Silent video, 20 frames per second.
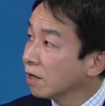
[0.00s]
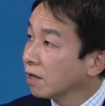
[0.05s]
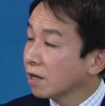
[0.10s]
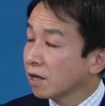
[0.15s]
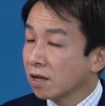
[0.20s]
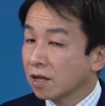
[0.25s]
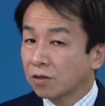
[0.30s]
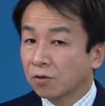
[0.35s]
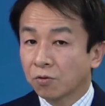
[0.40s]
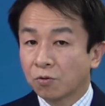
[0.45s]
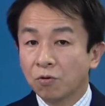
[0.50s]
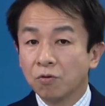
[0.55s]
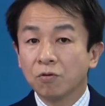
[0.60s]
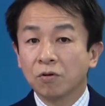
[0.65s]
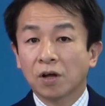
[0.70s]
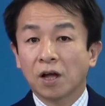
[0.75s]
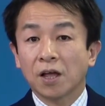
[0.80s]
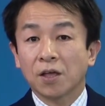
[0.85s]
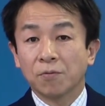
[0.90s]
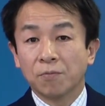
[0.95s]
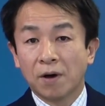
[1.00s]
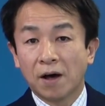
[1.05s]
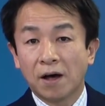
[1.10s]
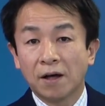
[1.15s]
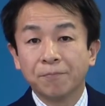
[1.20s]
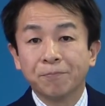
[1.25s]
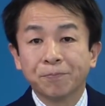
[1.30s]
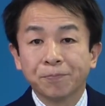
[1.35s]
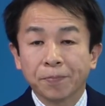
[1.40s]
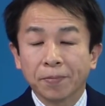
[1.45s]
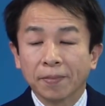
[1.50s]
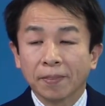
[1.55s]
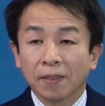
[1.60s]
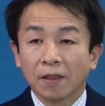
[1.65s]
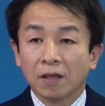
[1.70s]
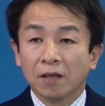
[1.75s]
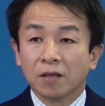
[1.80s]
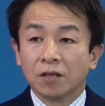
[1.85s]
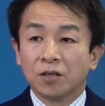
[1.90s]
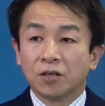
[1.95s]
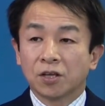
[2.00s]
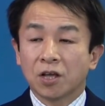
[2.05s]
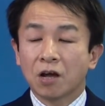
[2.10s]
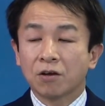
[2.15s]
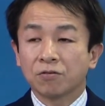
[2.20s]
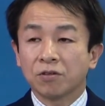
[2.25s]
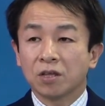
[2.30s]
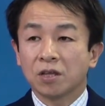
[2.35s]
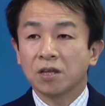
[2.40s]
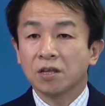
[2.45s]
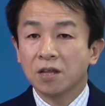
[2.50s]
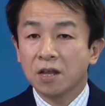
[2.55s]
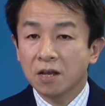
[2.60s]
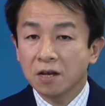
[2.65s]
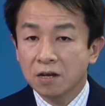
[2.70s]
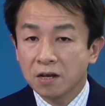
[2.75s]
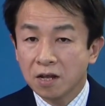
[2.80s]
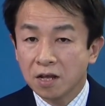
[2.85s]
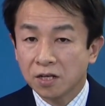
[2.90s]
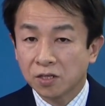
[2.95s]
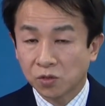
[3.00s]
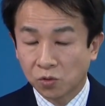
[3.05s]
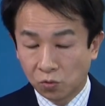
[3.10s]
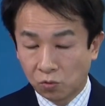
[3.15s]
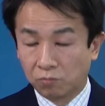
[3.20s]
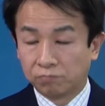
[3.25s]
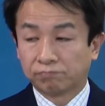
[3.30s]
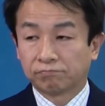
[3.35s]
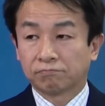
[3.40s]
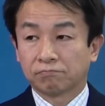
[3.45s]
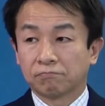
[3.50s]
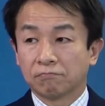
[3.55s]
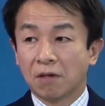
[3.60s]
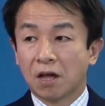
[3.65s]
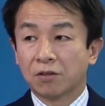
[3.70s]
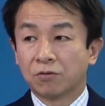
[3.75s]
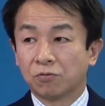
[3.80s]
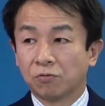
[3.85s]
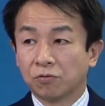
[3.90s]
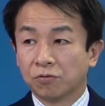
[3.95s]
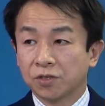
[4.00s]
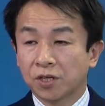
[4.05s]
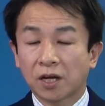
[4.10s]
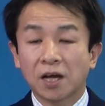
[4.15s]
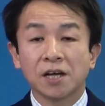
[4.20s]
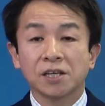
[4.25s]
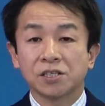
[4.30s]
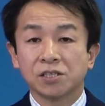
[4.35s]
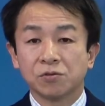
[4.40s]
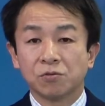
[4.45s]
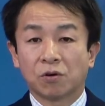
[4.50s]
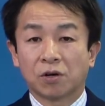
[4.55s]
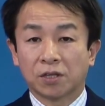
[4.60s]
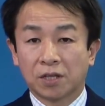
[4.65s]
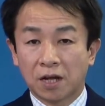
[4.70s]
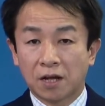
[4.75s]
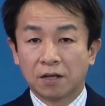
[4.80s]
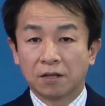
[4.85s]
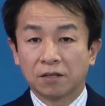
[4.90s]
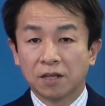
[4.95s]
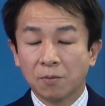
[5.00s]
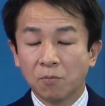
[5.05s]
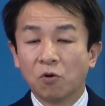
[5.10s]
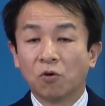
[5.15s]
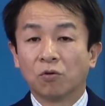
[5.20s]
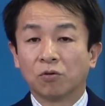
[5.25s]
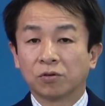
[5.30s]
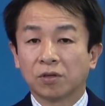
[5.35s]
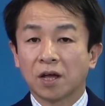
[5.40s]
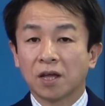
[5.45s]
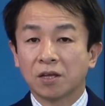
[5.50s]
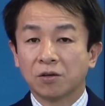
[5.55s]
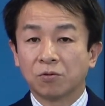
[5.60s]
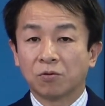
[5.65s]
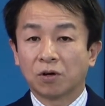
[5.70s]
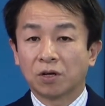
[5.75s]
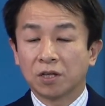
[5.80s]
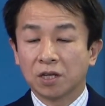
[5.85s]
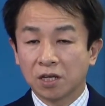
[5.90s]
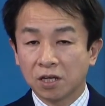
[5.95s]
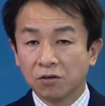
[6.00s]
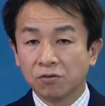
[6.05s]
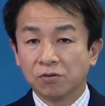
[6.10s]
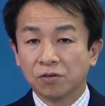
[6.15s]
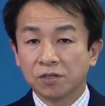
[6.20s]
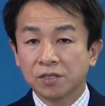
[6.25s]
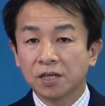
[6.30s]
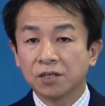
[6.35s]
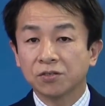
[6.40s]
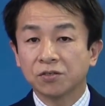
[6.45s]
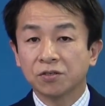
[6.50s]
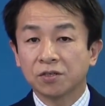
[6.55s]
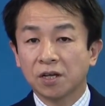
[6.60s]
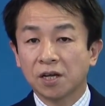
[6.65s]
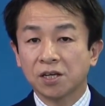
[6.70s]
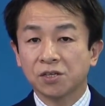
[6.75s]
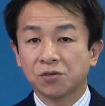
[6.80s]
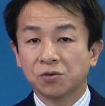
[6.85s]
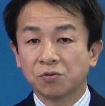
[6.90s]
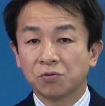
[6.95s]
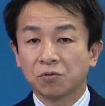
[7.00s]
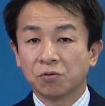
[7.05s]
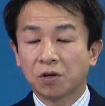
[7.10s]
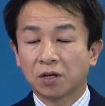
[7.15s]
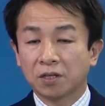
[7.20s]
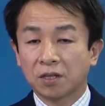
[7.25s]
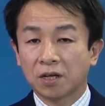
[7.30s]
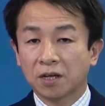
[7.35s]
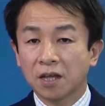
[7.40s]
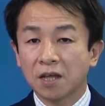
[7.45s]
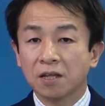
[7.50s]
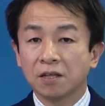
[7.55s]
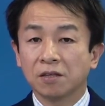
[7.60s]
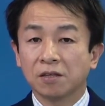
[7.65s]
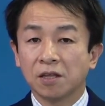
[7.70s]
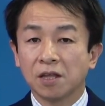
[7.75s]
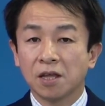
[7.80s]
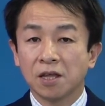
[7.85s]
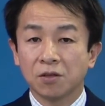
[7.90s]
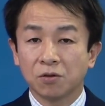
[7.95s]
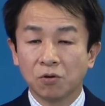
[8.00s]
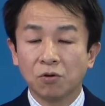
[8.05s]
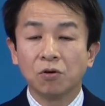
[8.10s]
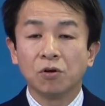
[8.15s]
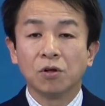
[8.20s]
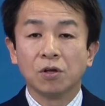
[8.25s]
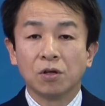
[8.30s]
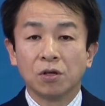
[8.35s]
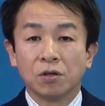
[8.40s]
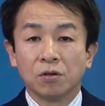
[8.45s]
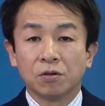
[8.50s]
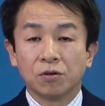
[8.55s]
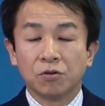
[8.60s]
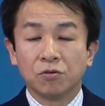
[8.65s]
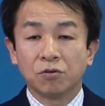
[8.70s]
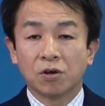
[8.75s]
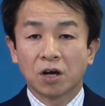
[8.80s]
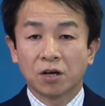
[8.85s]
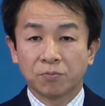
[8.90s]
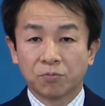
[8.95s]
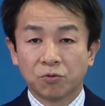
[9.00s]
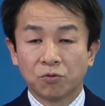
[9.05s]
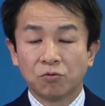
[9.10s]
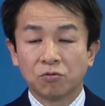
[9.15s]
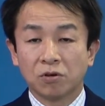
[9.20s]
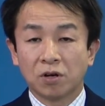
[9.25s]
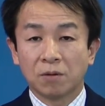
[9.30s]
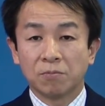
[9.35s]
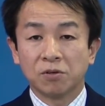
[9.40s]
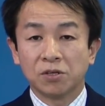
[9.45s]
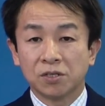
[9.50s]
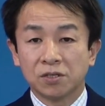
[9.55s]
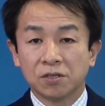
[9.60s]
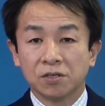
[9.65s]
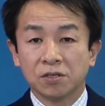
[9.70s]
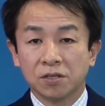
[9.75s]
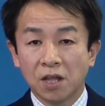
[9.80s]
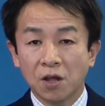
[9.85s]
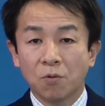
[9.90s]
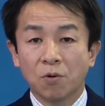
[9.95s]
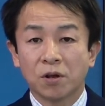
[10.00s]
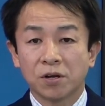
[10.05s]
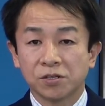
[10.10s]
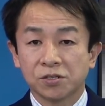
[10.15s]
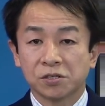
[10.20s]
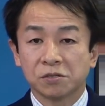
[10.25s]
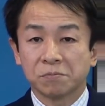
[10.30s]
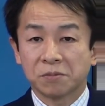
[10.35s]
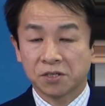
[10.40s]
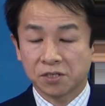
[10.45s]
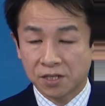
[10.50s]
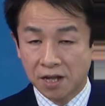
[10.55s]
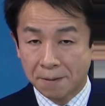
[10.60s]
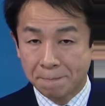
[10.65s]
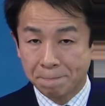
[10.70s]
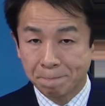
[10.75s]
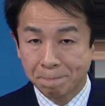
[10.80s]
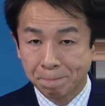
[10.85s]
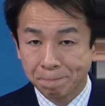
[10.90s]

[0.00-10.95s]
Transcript: えーと今回は比較的年齢層あの社会人の方でも対応ができる30歳以上の方限定の留学プログラムについてお話ししました、